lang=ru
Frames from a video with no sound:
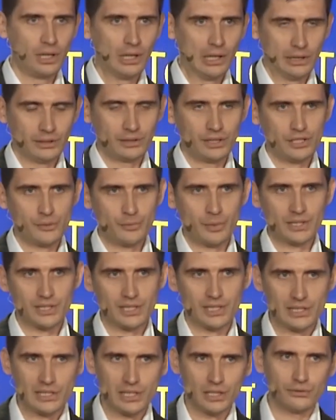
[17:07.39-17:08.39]
Это
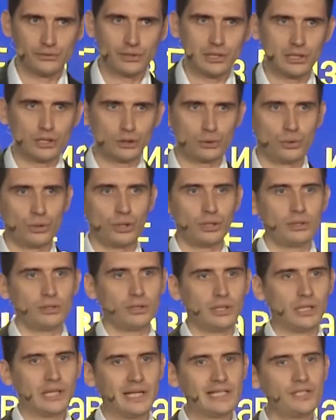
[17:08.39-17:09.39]
испанский исследователь, который э,
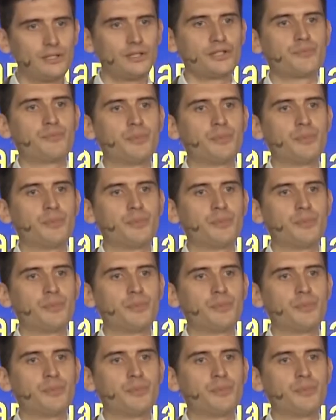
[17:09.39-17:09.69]
один из